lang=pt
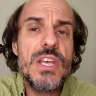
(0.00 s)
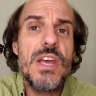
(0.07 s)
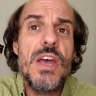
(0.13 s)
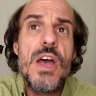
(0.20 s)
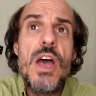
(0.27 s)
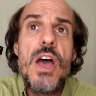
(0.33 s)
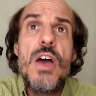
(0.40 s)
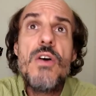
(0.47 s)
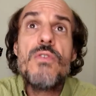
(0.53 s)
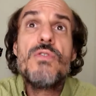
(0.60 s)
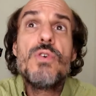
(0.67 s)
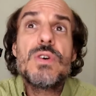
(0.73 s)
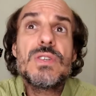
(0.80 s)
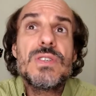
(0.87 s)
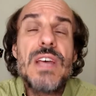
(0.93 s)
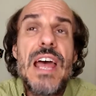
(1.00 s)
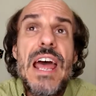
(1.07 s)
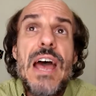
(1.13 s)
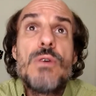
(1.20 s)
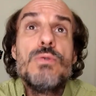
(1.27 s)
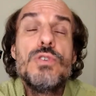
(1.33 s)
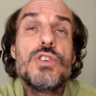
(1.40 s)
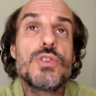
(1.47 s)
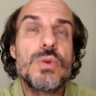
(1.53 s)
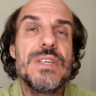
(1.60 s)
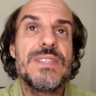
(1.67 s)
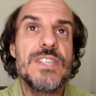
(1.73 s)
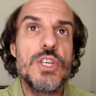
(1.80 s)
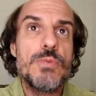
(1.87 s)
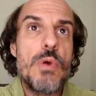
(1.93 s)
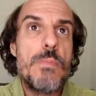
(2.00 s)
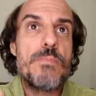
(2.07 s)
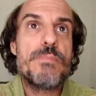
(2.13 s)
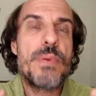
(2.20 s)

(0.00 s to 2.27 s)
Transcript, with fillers: que você, é, o estoicismo